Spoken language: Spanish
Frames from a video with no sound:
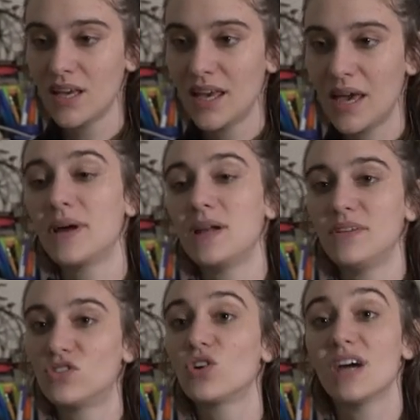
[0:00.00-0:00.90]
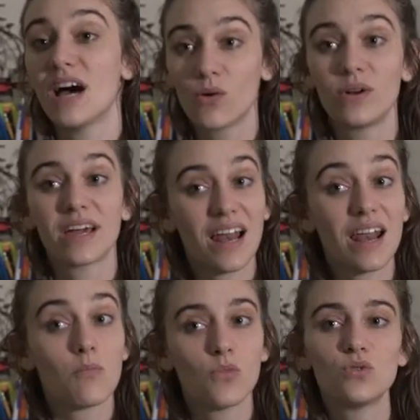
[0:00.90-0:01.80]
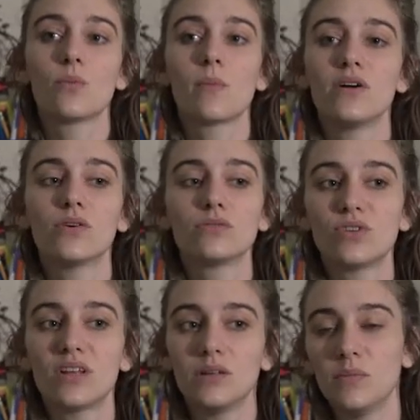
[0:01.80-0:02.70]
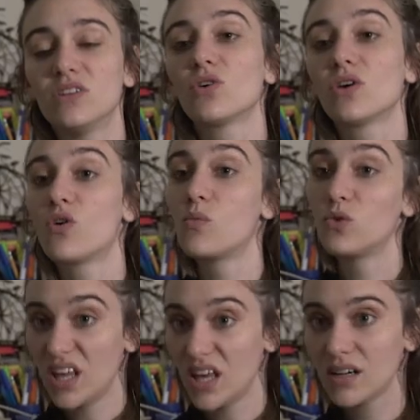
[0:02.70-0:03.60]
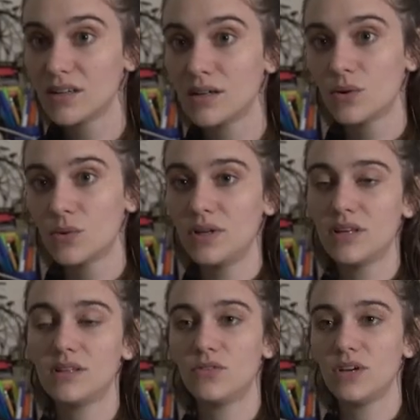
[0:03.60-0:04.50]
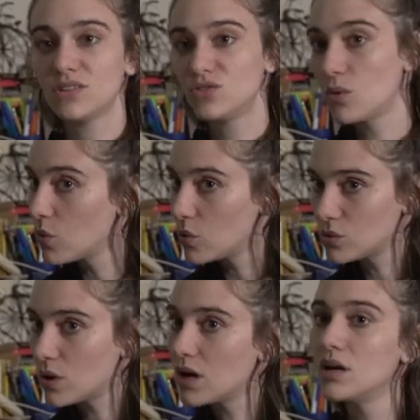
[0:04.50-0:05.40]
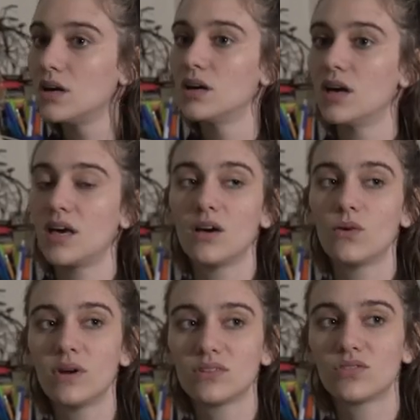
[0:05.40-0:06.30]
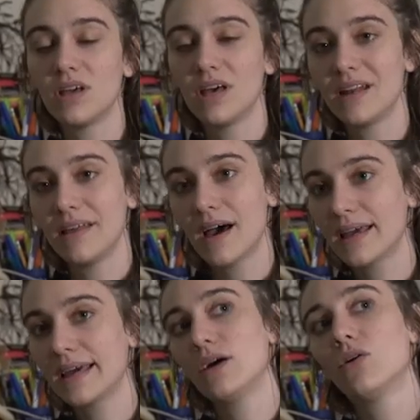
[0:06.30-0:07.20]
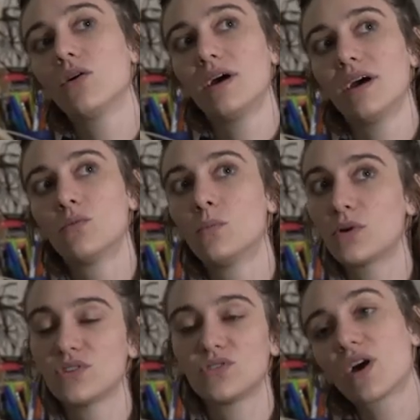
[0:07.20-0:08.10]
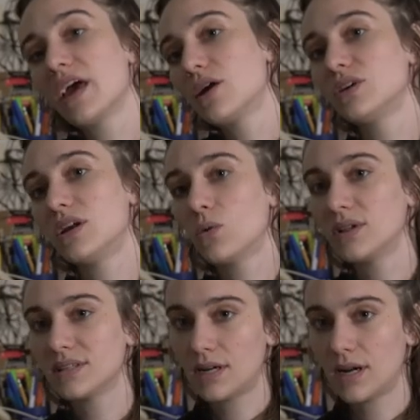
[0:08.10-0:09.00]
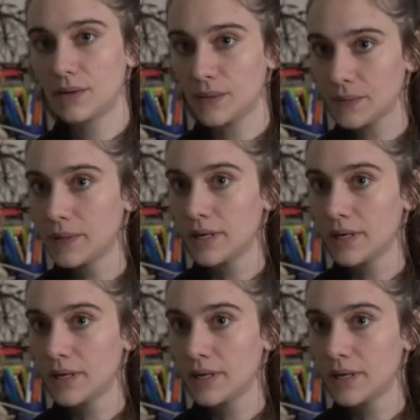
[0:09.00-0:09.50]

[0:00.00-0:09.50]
experimentó ya a una escala mucho mayor un sentimiento de comunidad, una identificación mutua. Eh, una solidaridad que creo es un proceso que ya no tiene vuelta atrás, ¿no?